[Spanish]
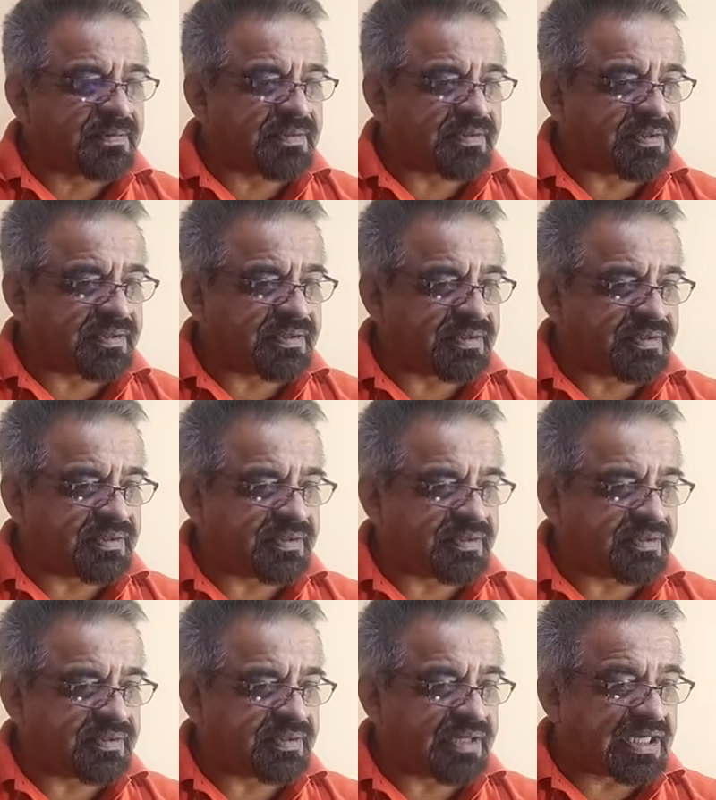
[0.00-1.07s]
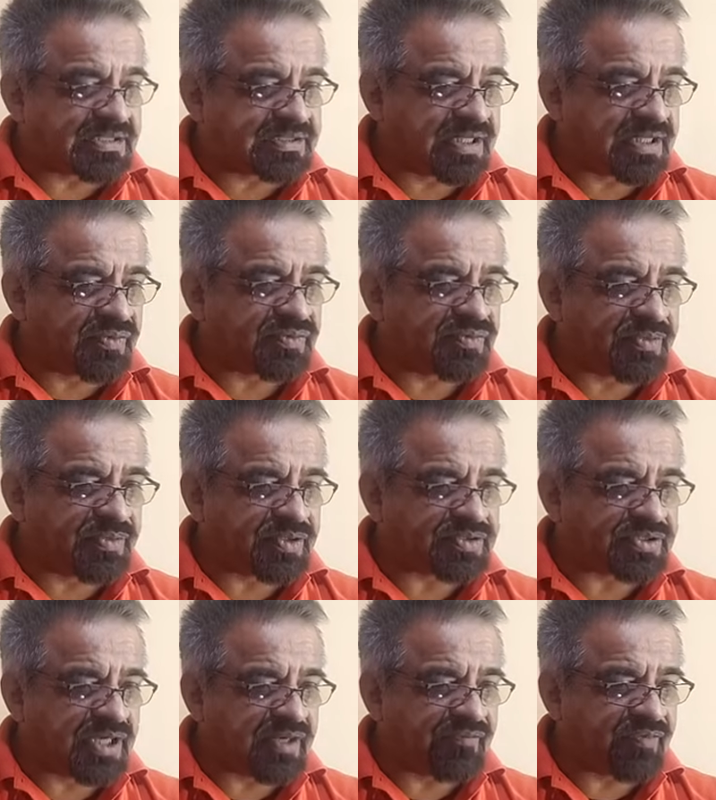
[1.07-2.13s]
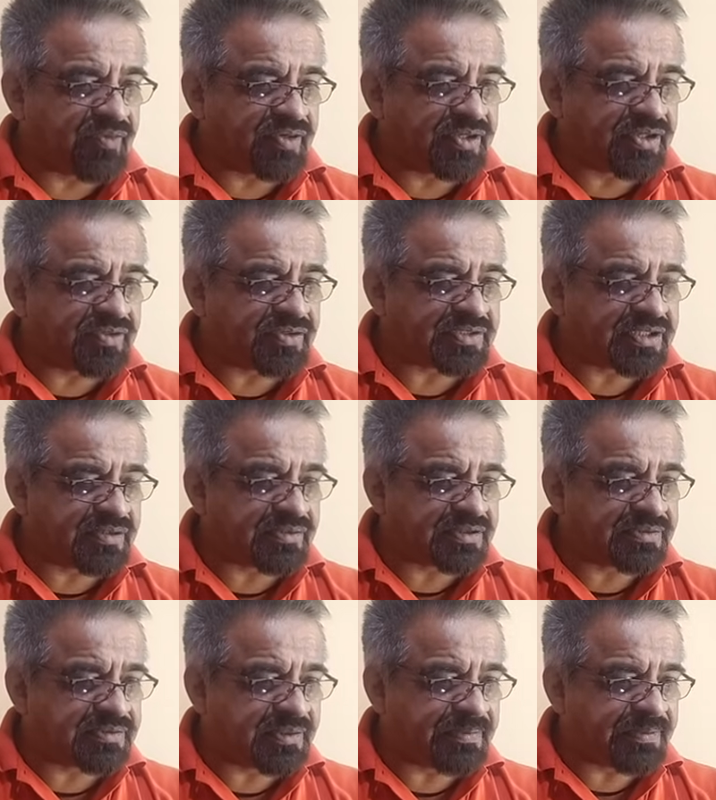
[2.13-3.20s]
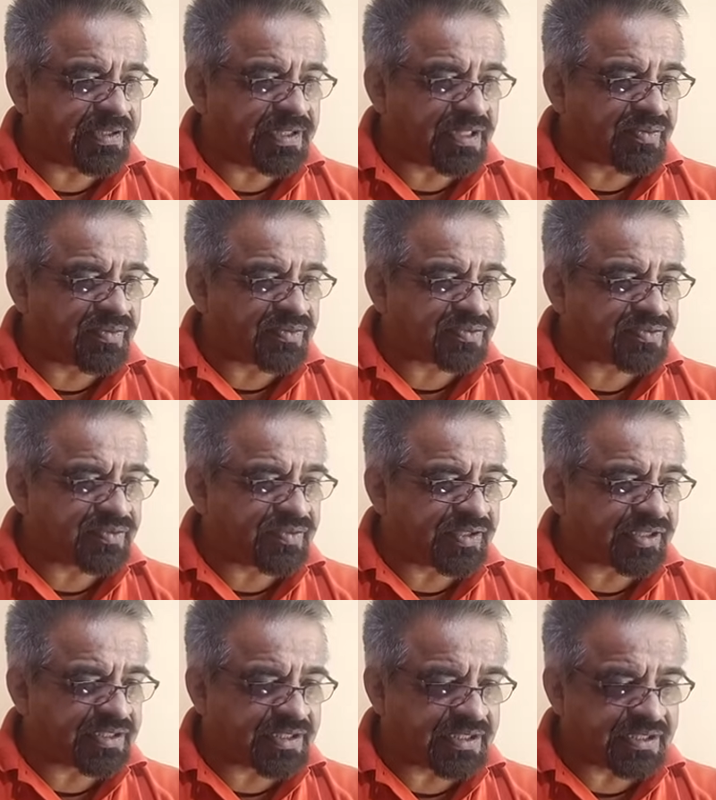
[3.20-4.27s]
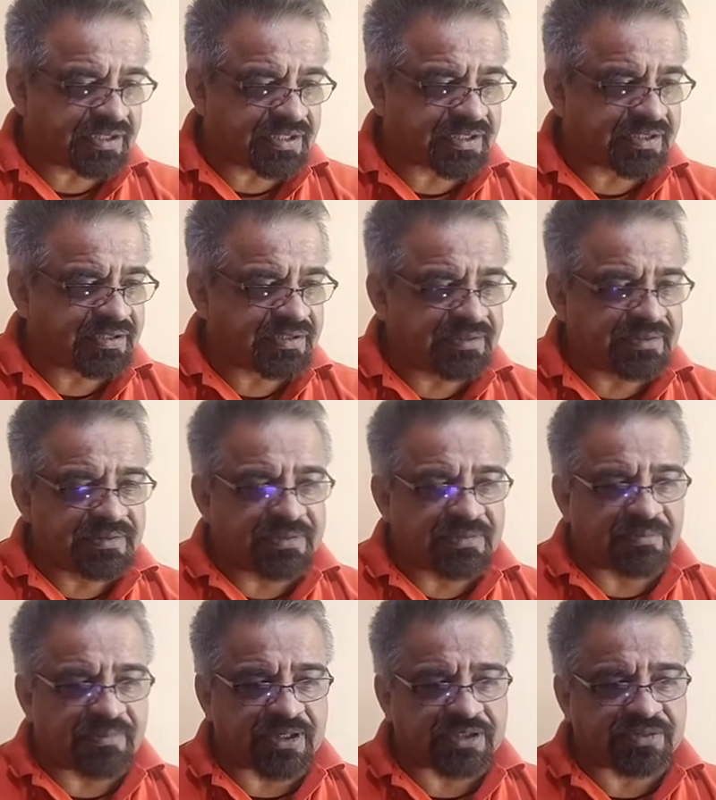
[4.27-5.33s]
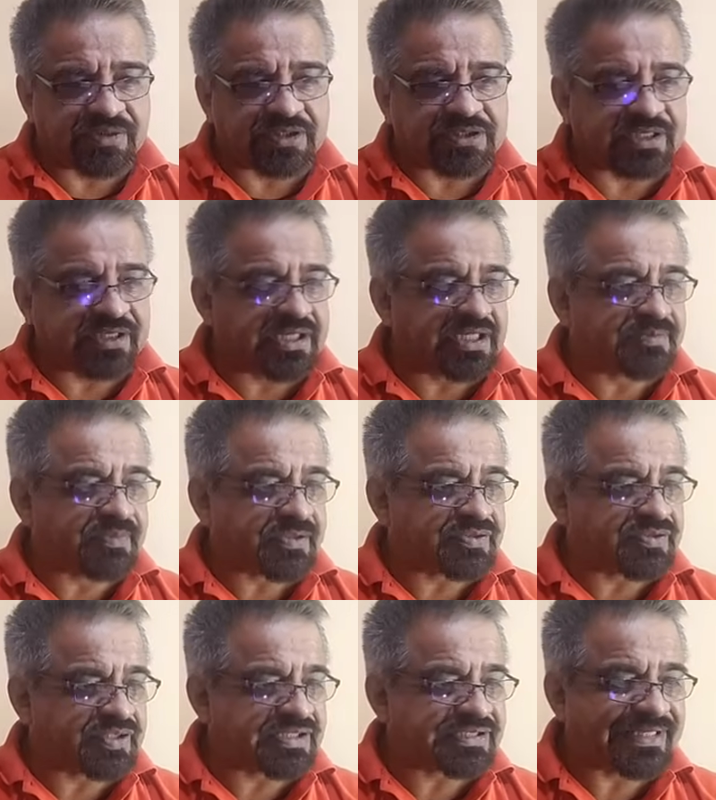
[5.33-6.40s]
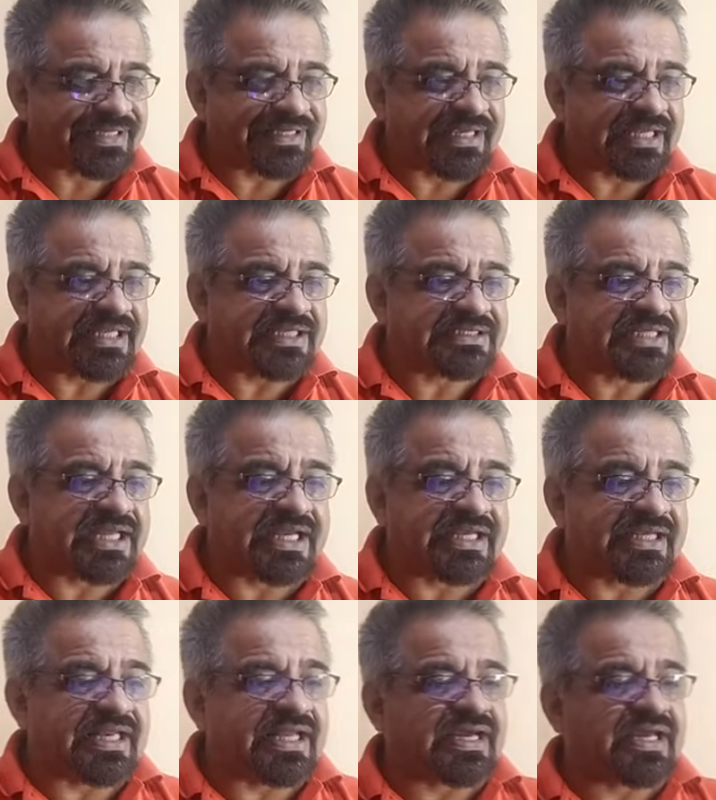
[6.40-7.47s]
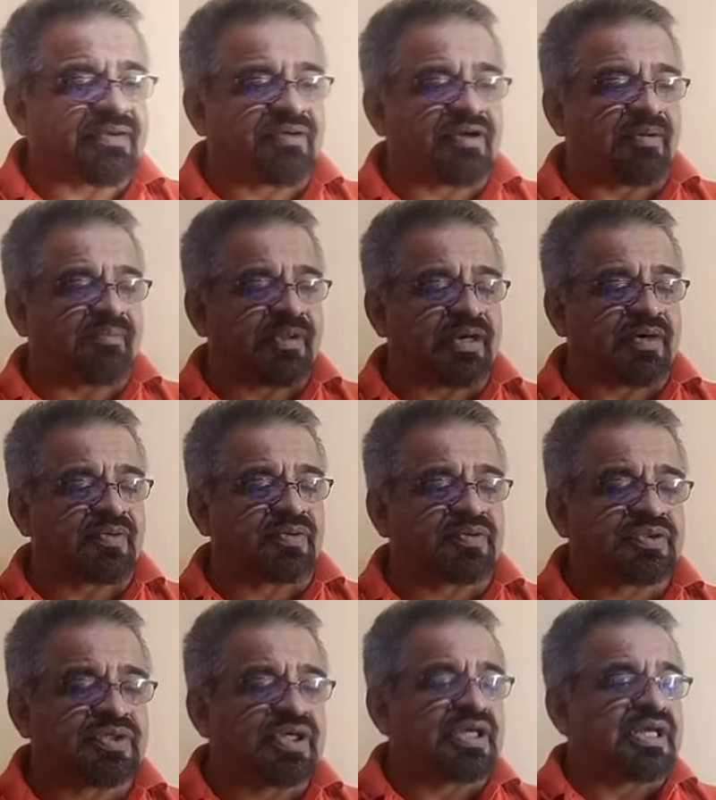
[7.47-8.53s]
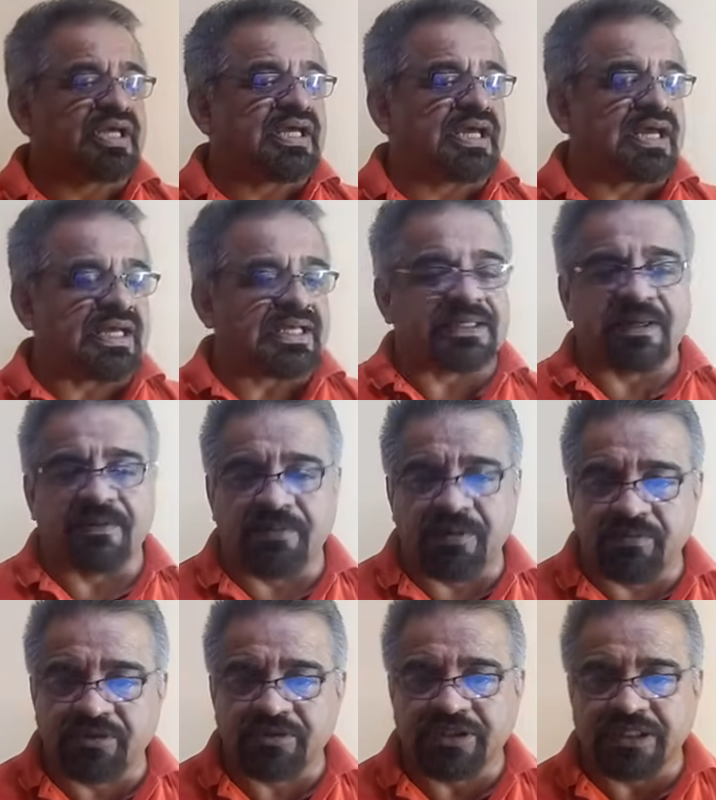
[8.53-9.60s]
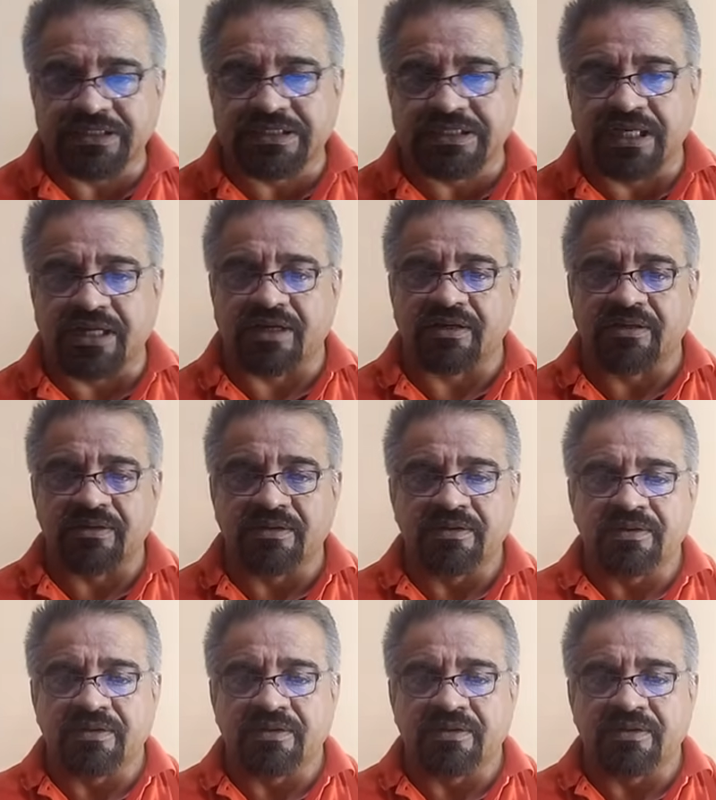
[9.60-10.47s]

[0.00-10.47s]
Eh, ahí están los números telefónicos, inclusive viene el costo del taller. Para todas aquellas personas que quieran estar allá en Acayuca, en Veracruz, allá vamos a estar.